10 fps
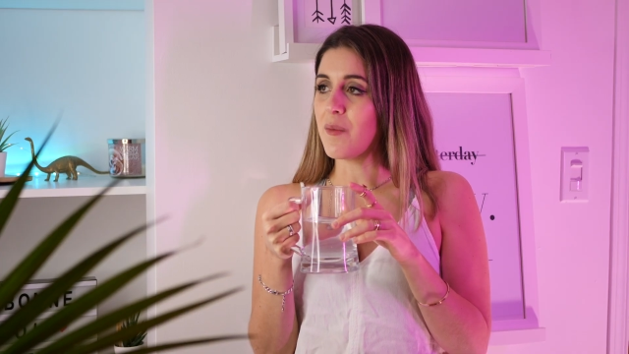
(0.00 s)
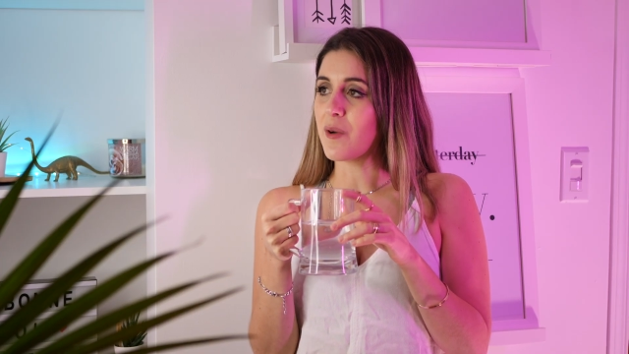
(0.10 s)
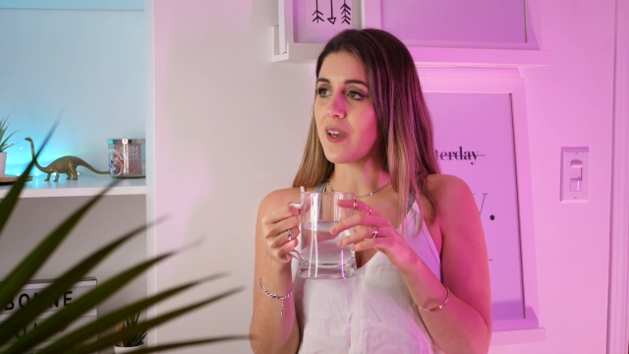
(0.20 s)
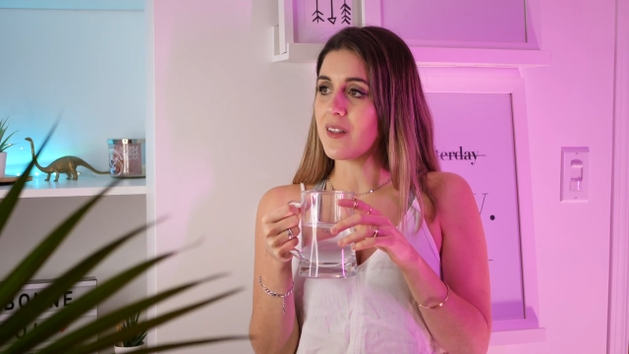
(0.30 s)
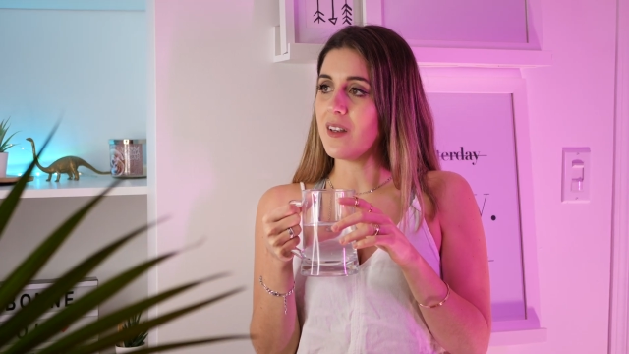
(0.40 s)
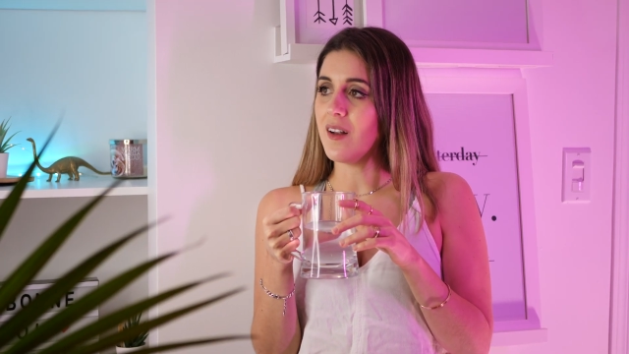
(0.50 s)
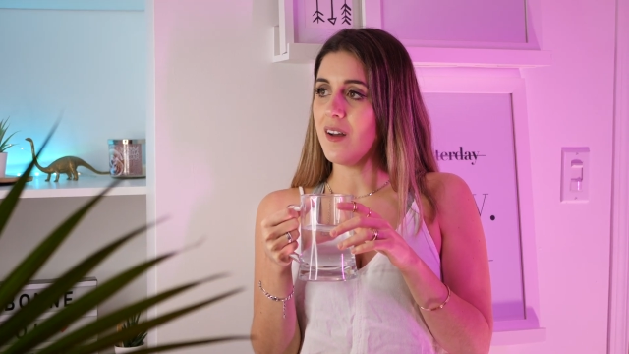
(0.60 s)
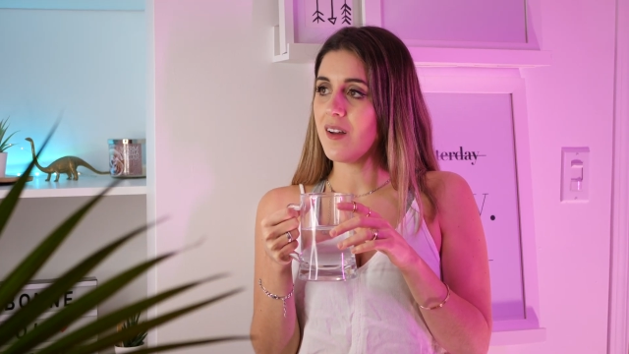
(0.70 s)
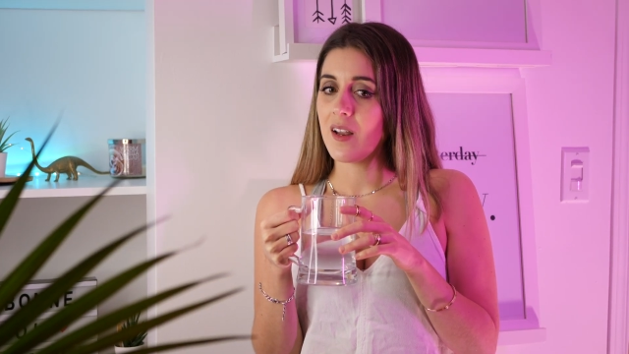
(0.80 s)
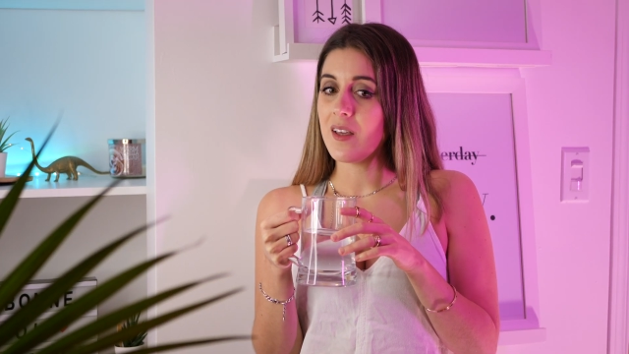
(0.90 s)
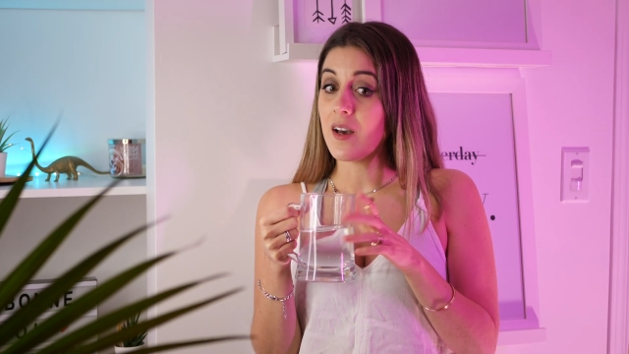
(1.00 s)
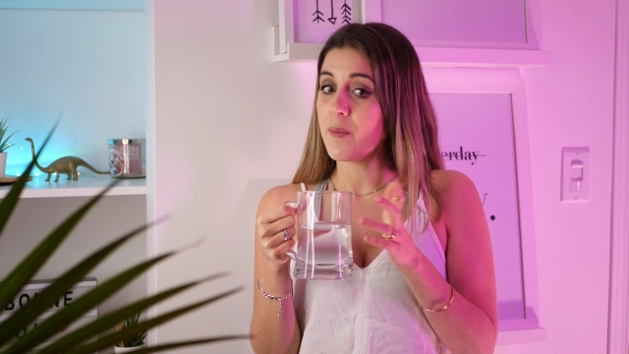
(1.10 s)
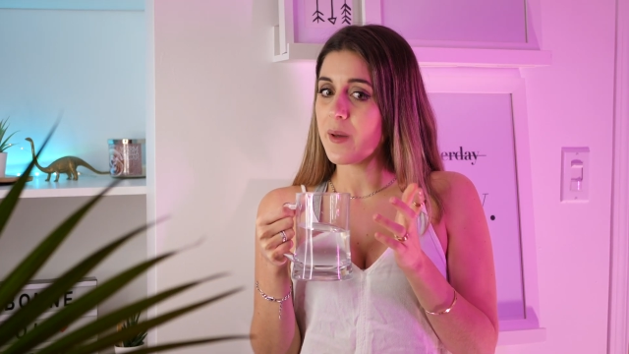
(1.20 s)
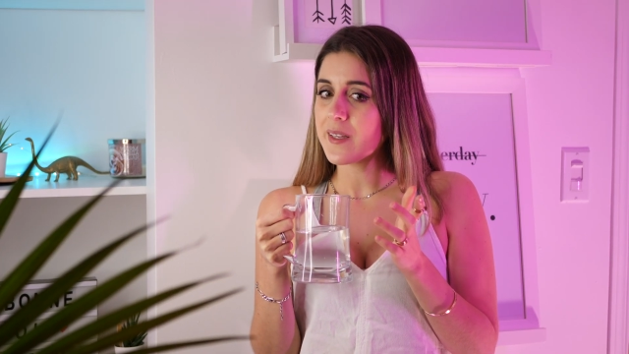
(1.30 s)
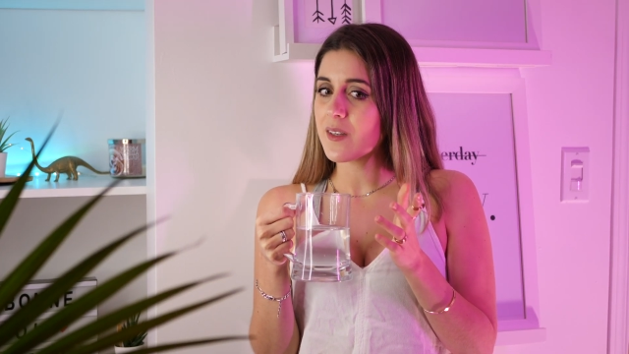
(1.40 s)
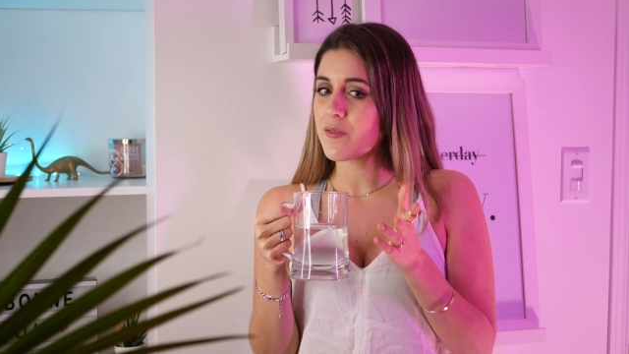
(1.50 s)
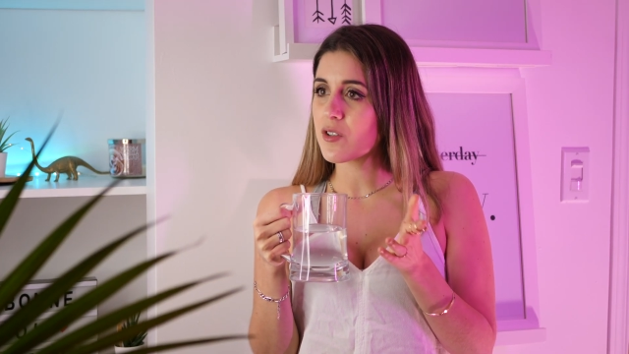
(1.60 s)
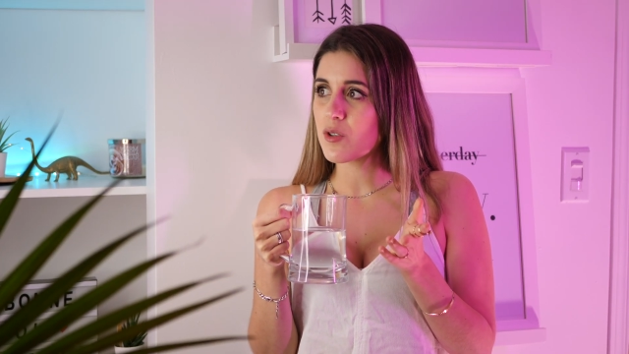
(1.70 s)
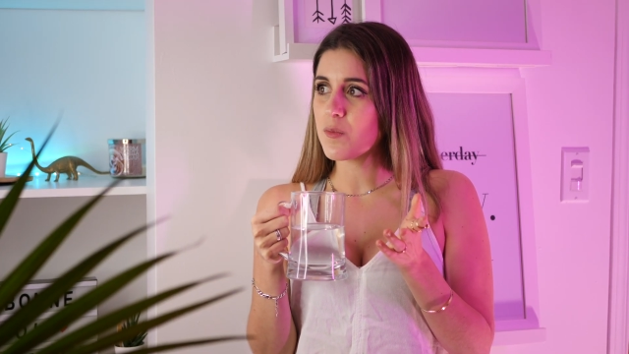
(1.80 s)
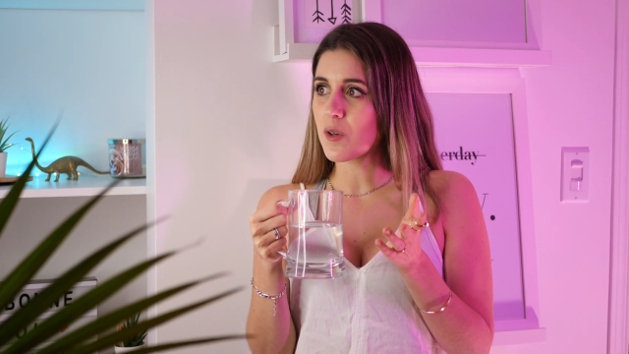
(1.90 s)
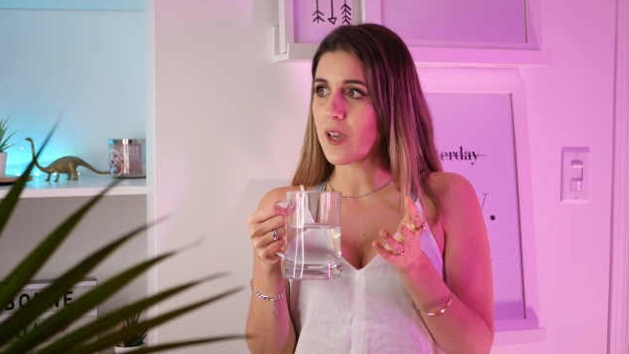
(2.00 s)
à me regarder Là, il y a un mec qui fait juste me